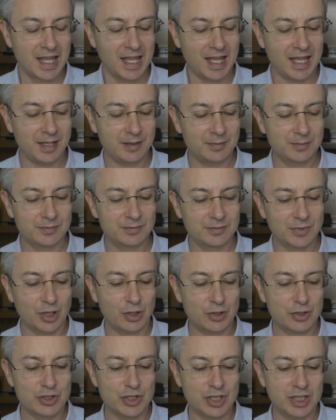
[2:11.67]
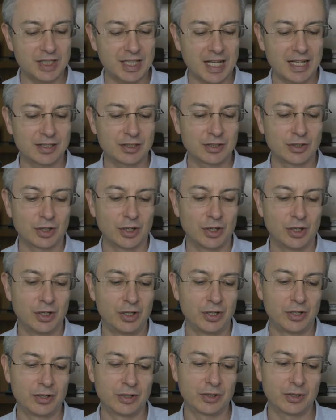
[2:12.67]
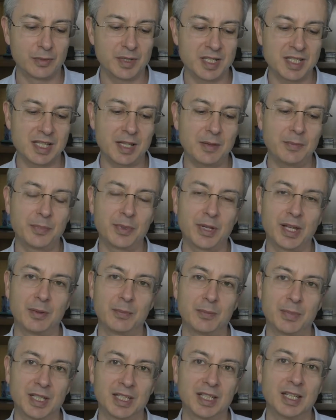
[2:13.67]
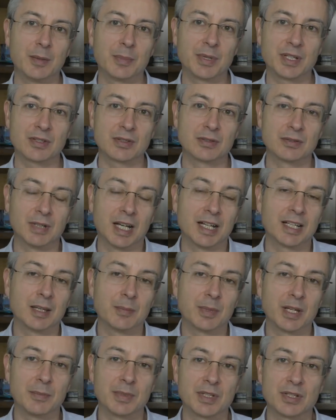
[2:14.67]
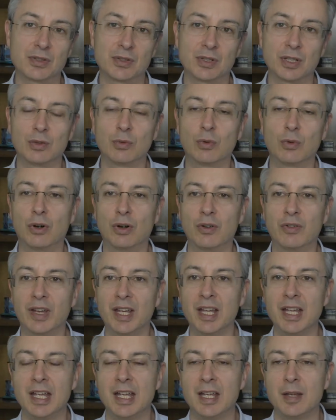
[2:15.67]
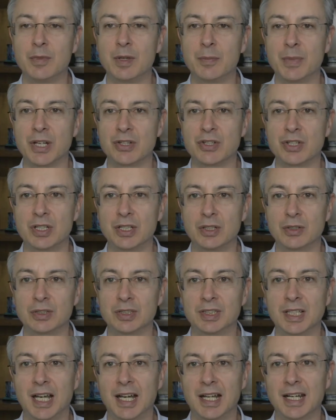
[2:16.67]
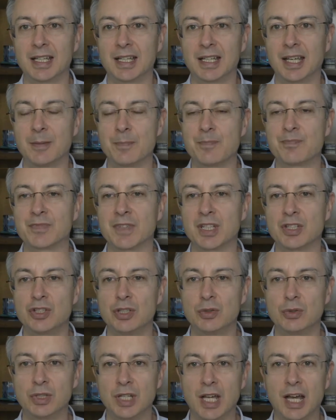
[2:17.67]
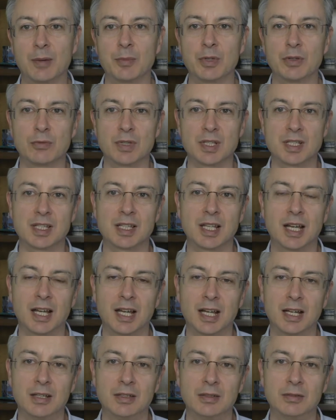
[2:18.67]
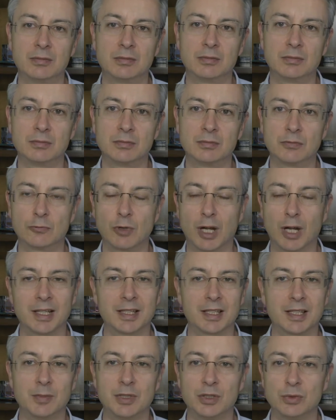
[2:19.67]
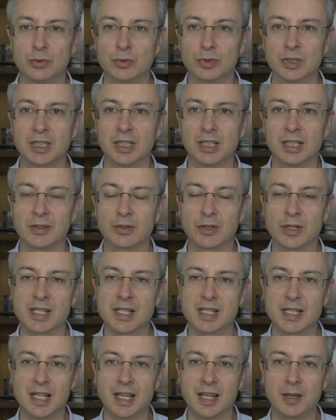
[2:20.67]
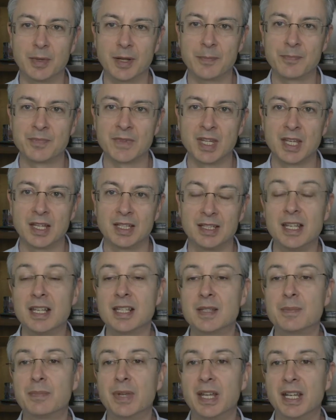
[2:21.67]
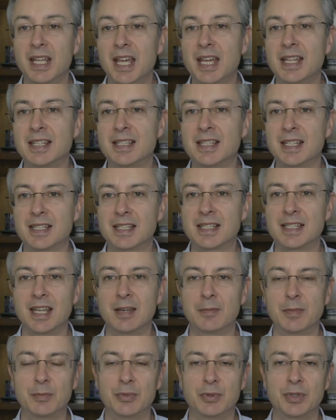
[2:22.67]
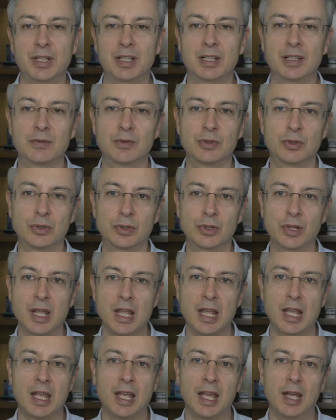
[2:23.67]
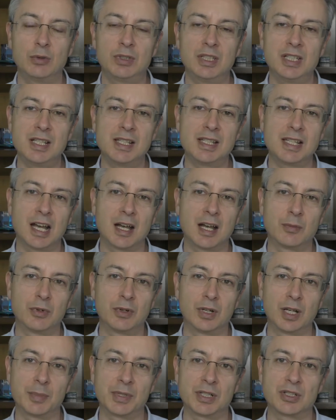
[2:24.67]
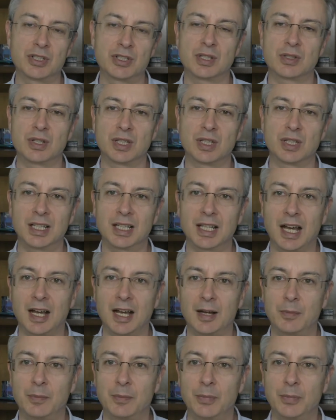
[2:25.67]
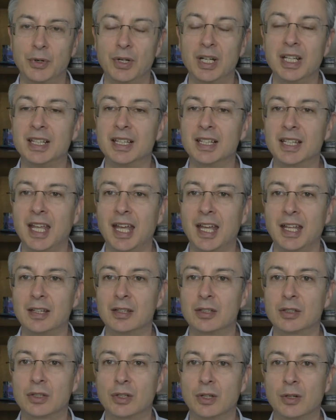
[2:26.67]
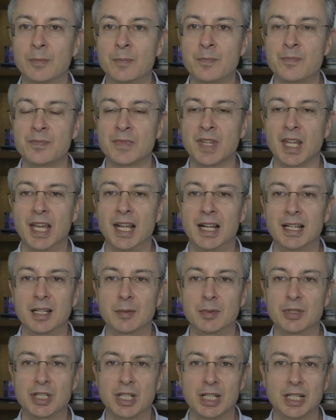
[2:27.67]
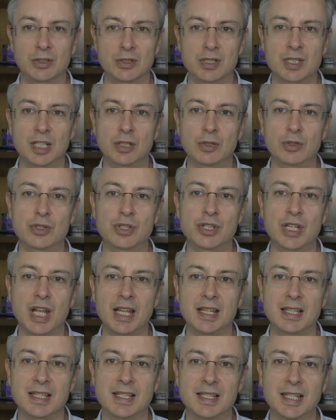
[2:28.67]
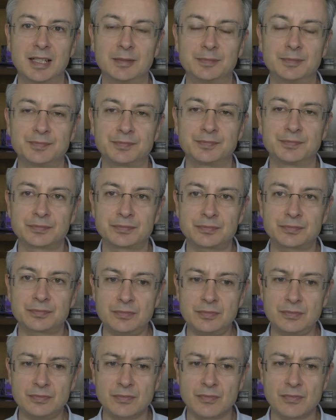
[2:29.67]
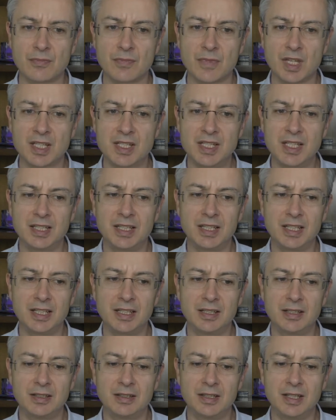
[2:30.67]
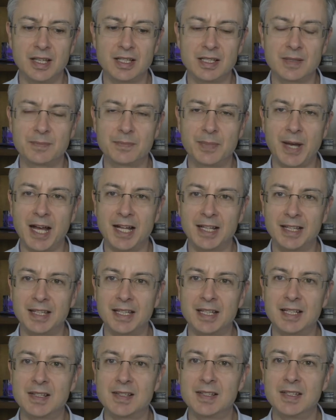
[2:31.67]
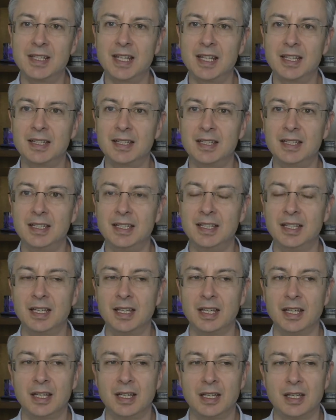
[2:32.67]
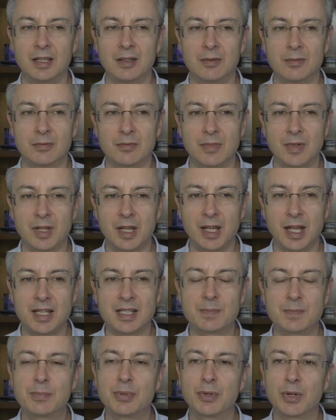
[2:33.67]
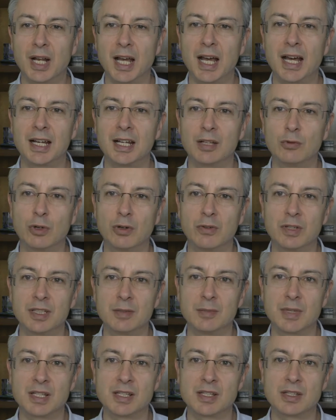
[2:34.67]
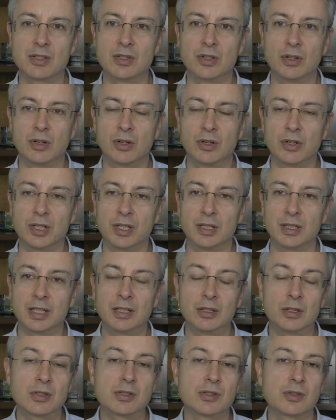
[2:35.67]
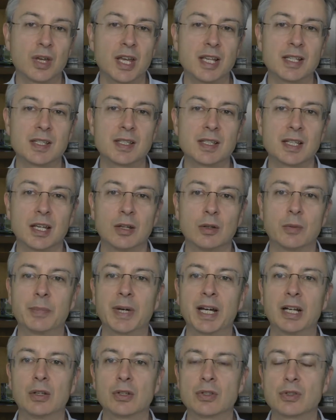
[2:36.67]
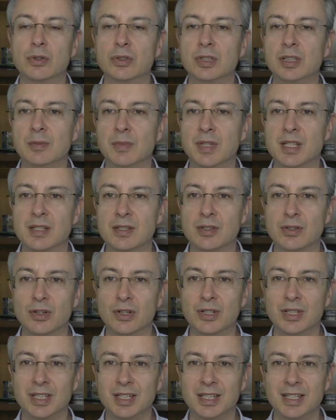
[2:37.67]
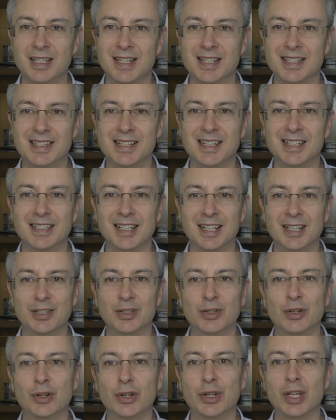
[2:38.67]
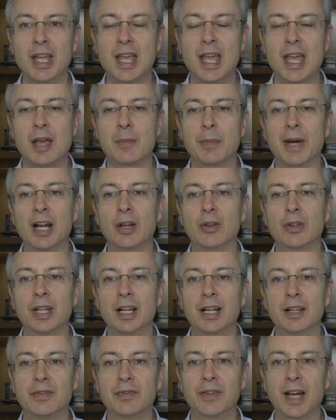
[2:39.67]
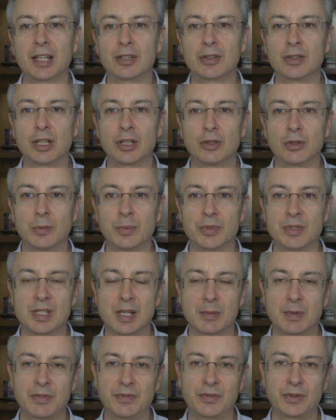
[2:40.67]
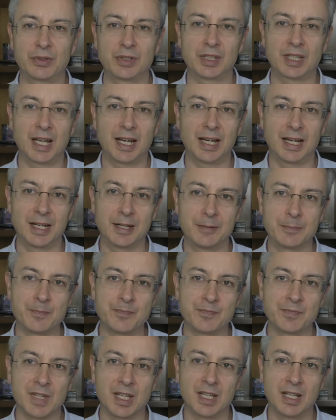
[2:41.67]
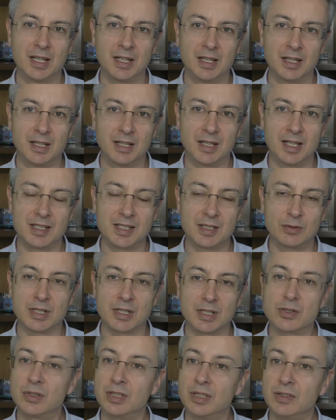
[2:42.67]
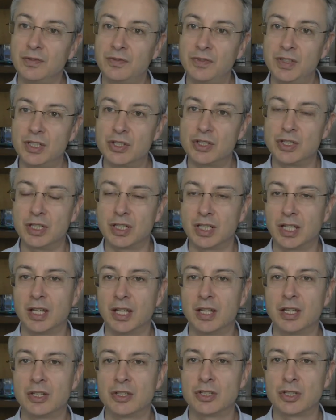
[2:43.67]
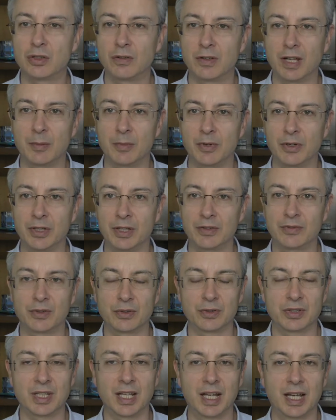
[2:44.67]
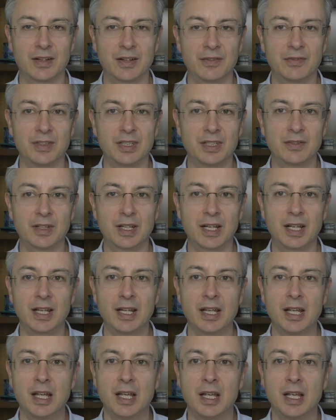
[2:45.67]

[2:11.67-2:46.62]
E oggi intanto, come sempre, per chi è anche per le persone nuove, mi piace ricordare che ci riuniamo in questa 40 mm, minuti di lavoro assieme, di esperienza assieme più che lavoro e utilizziamo la percezione del campo, l'intento e la capacità della nostra coscienza sì, di, di espandersi e di esplorare nuove dimensioni del nostro essere, non parlo solo di dimensioni esterne a noi, parlo del fatto che noi possiamo affrontare eh, le situazioni difficili che ci troviamo ad affrontare, a vivere.